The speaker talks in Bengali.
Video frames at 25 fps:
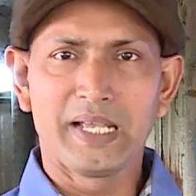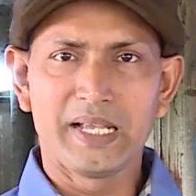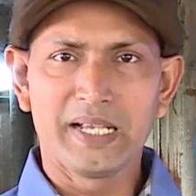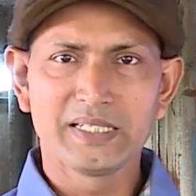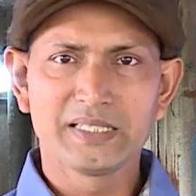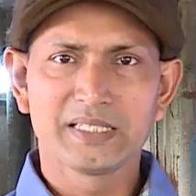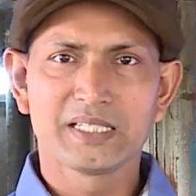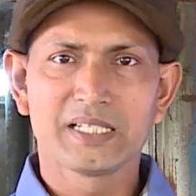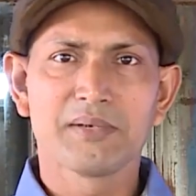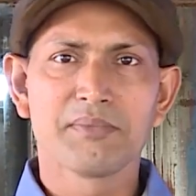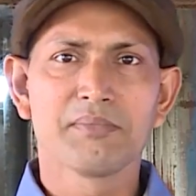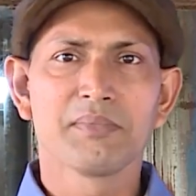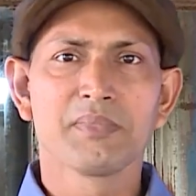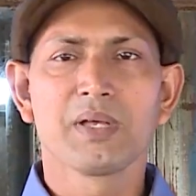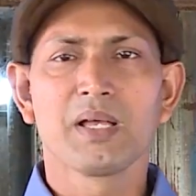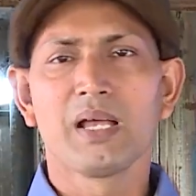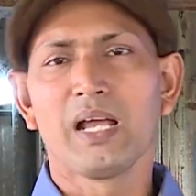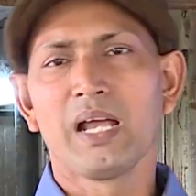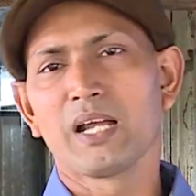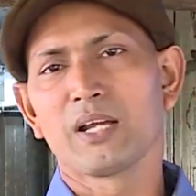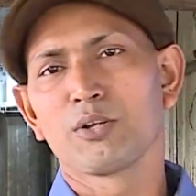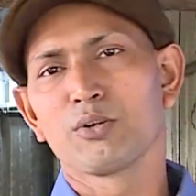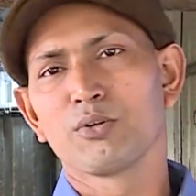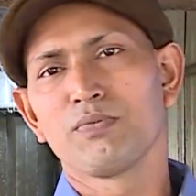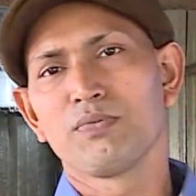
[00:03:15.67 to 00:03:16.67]
এইচ এম
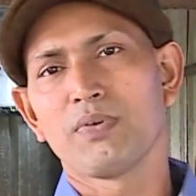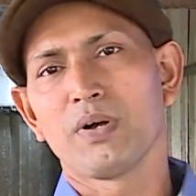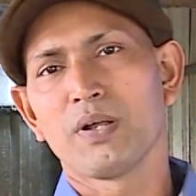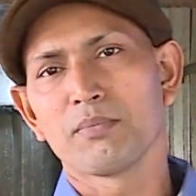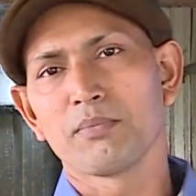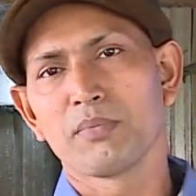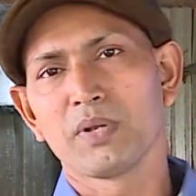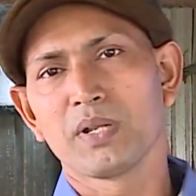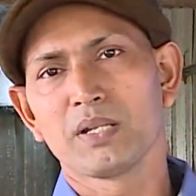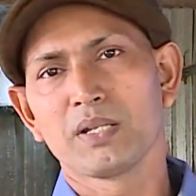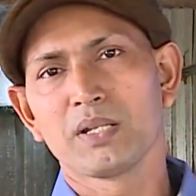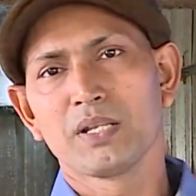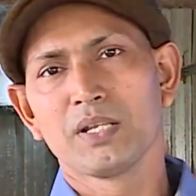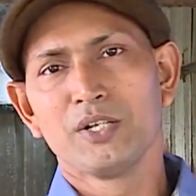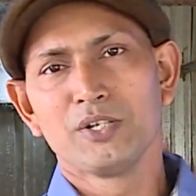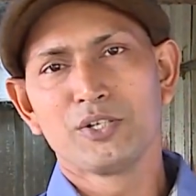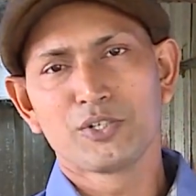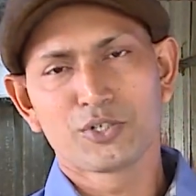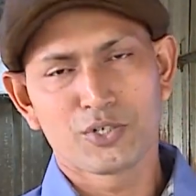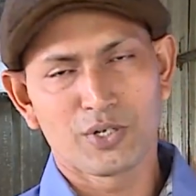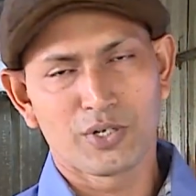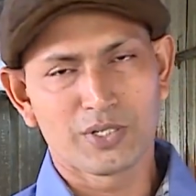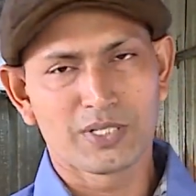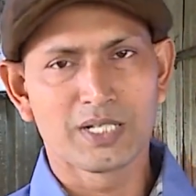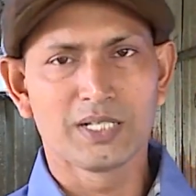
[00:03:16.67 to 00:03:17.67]
অ্যাগ্রো ফার্মের
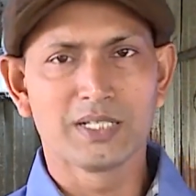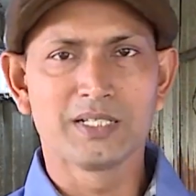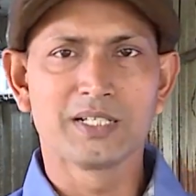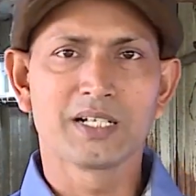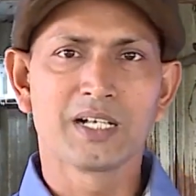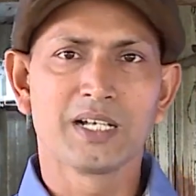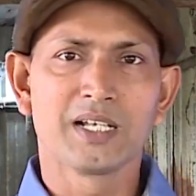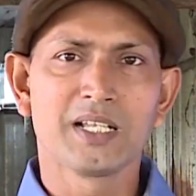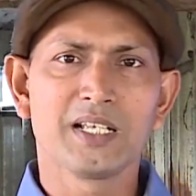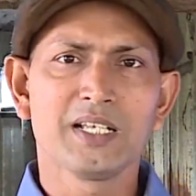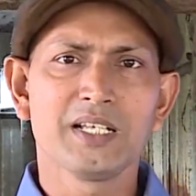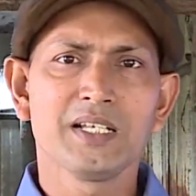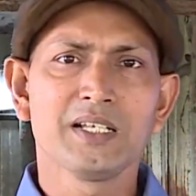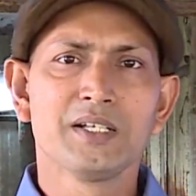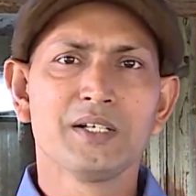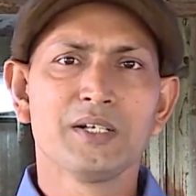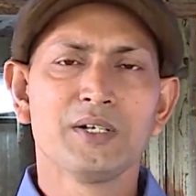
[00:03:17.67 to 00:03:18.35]
স্বত্বাধিকারী